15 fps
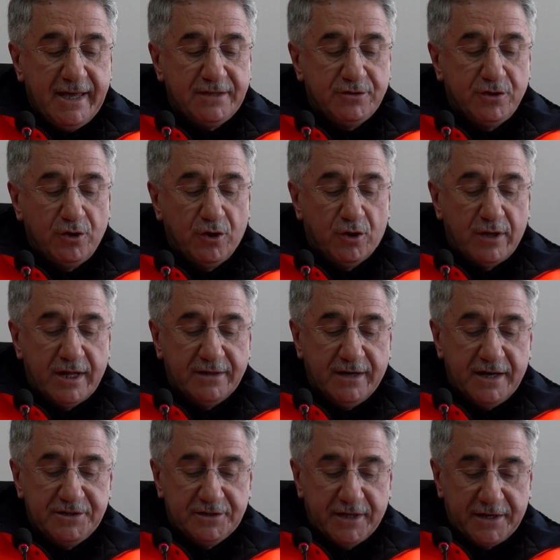etkili olan
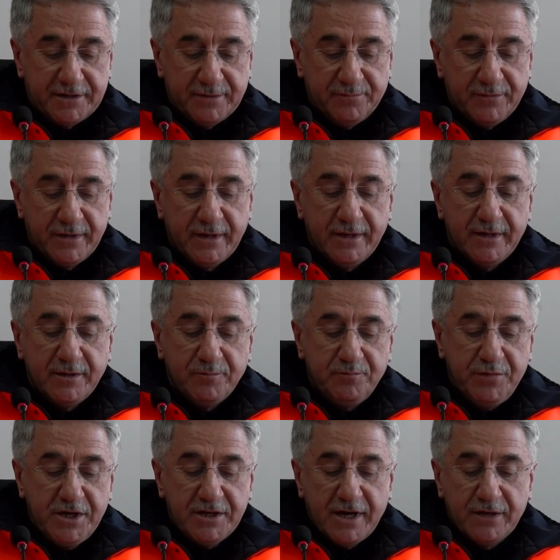acıların
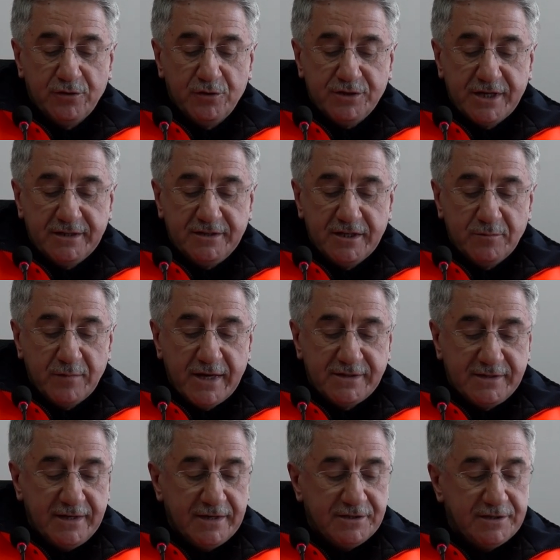bir an önce
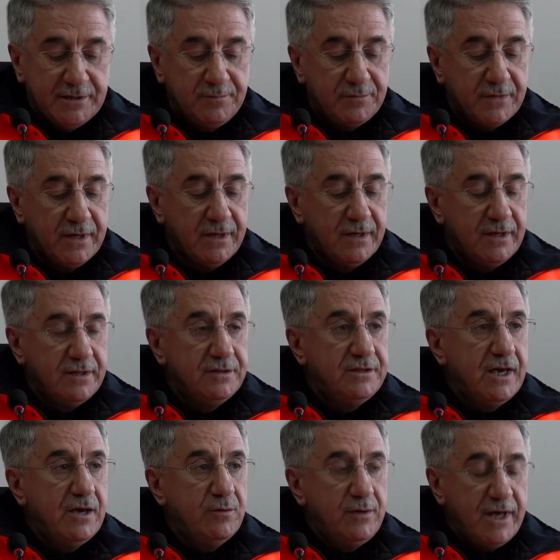dinmesi için
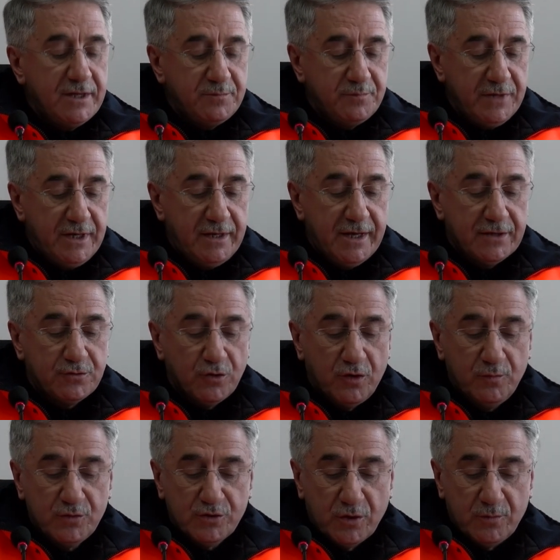devlet millet
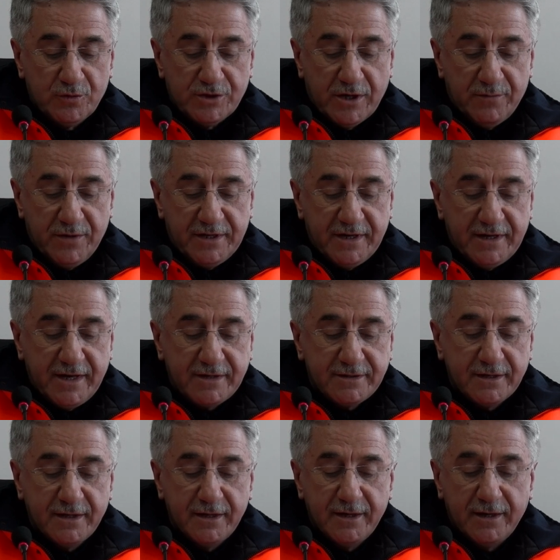omuz omuza vererek
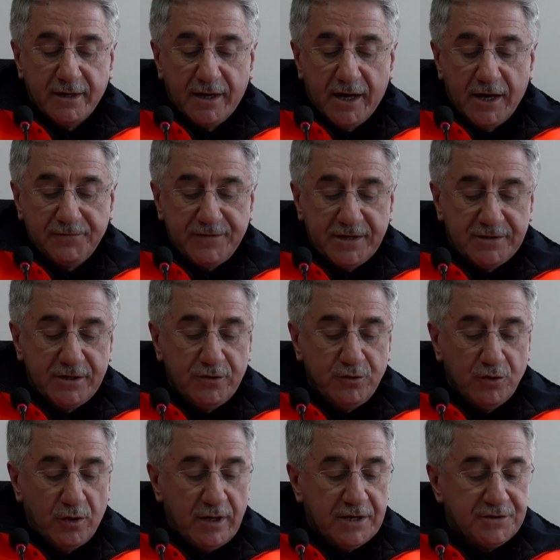afetin
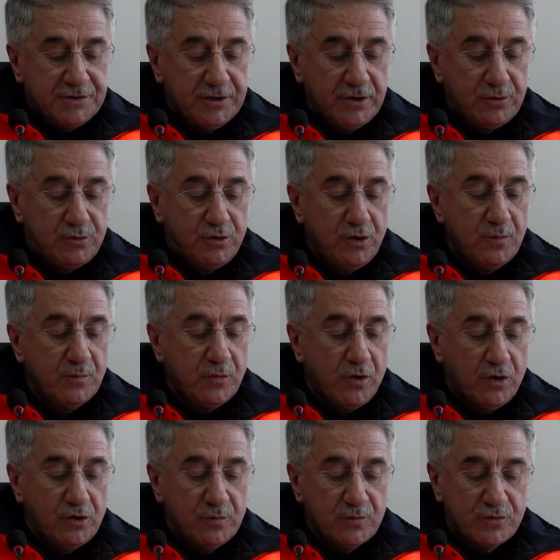yol açtığı tüm
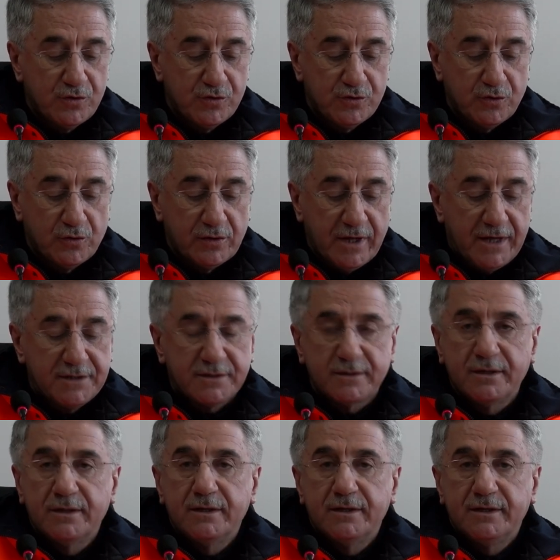olumsuzluklar
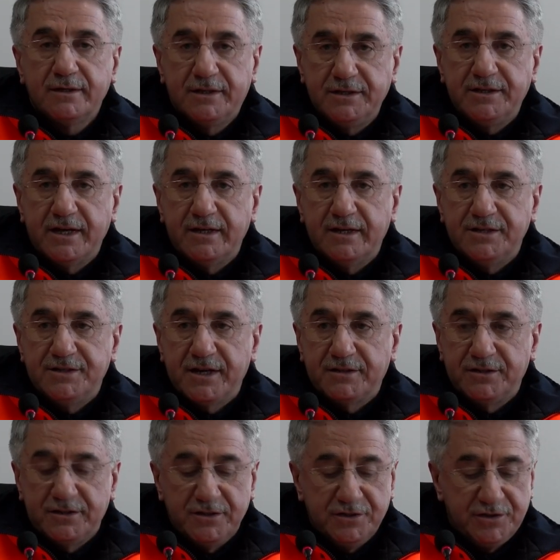
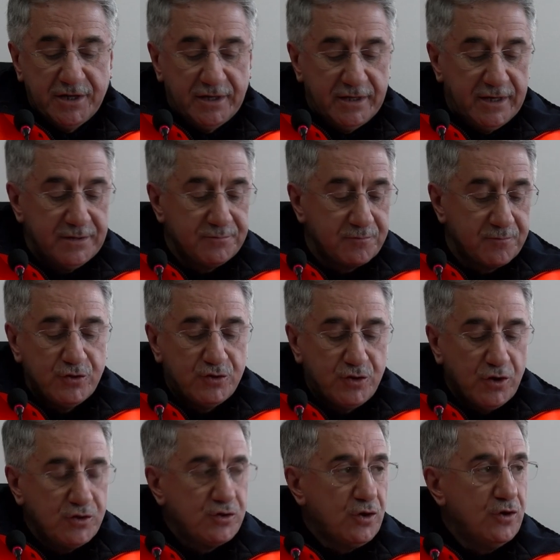giderilecektir inşallah.
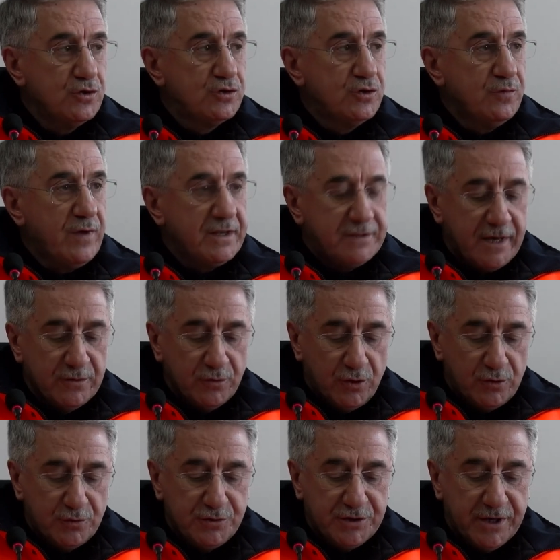Söz konusu vatan
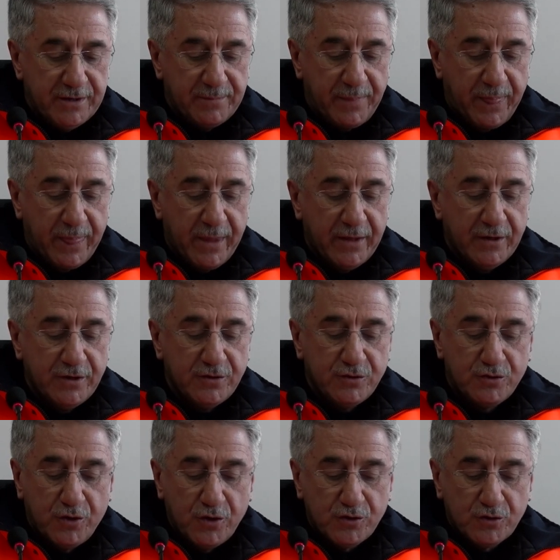olunca,
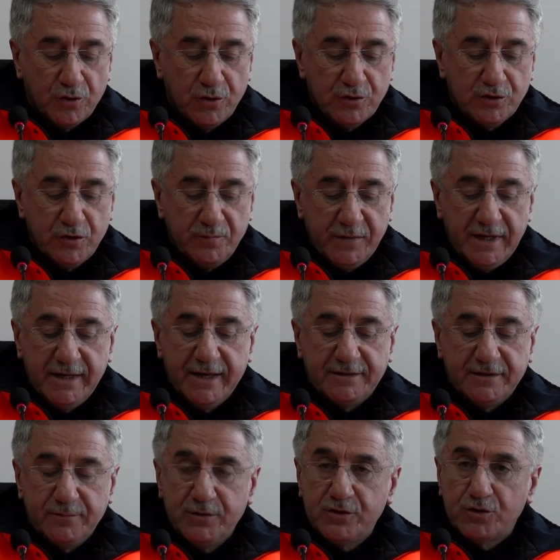söz konusu
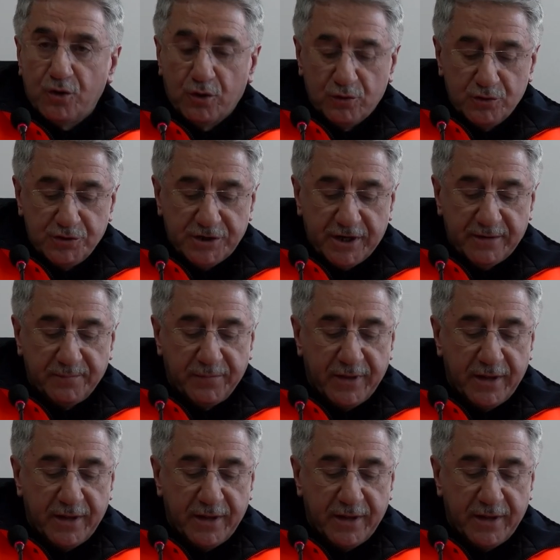milletimiz olunca